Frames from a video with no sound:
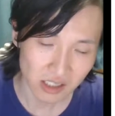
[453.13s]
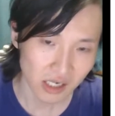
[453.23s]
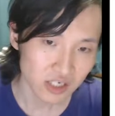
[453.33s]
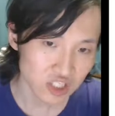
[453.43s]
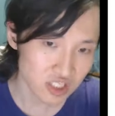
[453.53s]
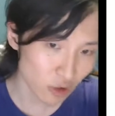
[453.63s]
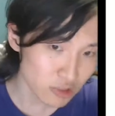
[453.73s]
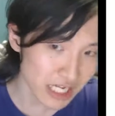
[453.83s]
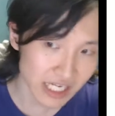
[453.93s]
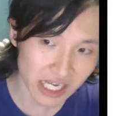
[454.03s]
时空
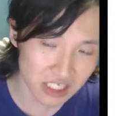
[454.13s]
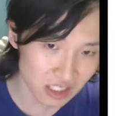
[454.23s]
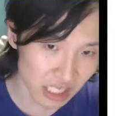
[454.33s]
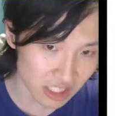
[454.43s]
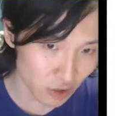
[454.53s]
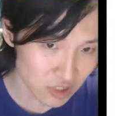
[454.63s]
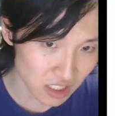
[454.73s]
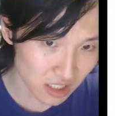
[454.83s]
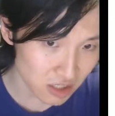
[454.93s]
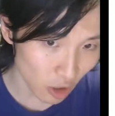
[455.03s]
这里也是，它都
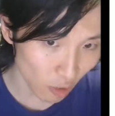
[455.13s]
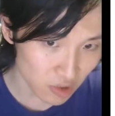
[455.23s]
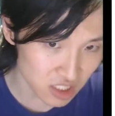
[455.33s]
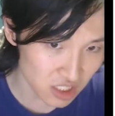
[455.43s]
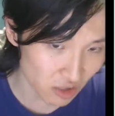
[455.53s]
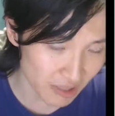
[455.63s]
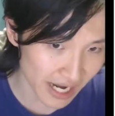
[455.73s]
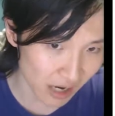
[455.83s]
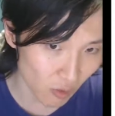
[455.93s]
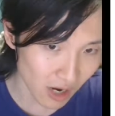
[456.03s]
是同时有
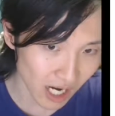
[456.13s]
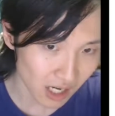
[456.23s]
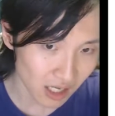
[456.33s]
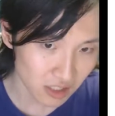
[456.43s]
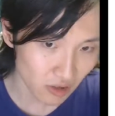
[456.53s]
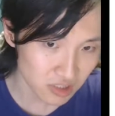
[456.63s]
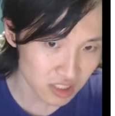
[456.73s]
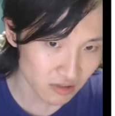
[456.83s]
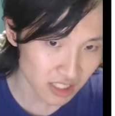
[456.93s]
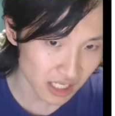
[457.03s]
量化，同时
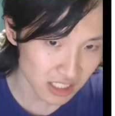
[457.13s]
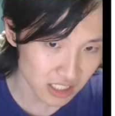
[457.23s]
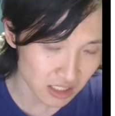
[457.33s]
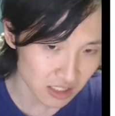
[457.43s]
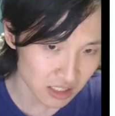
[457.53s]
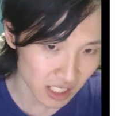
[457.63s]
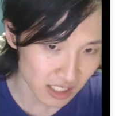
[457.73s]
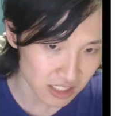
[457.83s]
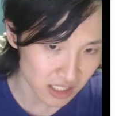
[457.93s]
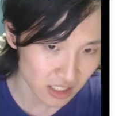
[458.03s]
有定性，定
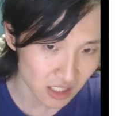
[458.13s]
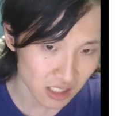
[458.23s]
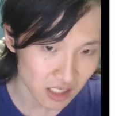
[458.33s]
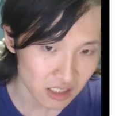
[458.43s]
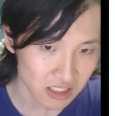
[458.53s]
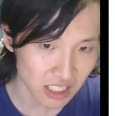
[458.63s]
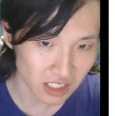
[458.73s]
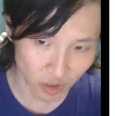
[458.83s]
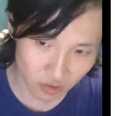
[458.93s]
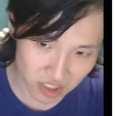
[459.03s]
性。这里
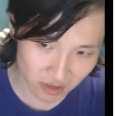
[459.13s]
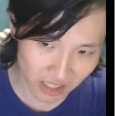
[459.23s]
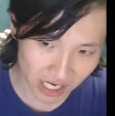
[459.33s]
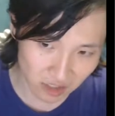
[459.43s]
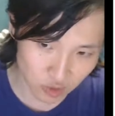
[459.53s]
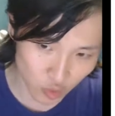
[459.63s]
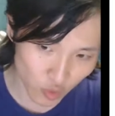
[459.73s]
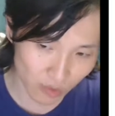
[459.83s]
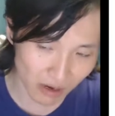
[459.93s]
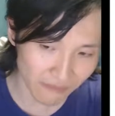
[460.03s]
同时有量术
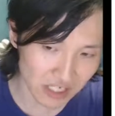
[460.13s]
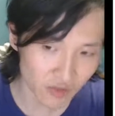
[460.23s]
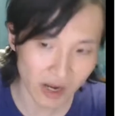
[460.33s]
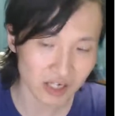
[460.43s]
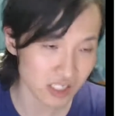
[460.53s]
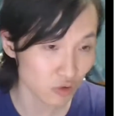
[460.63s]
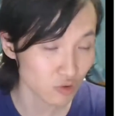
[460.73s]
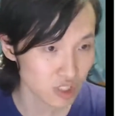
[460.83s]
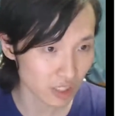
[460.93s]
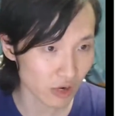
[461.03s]
语表、范畴表也是同
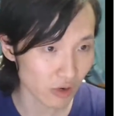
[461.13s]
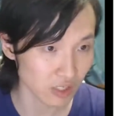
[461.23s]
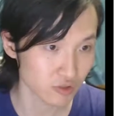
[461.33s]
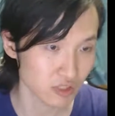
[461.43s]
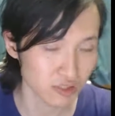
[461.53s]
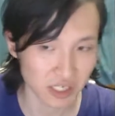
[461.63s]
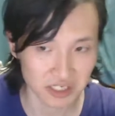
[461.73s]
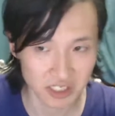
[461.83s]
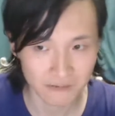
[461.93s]
时有量化，同时有定性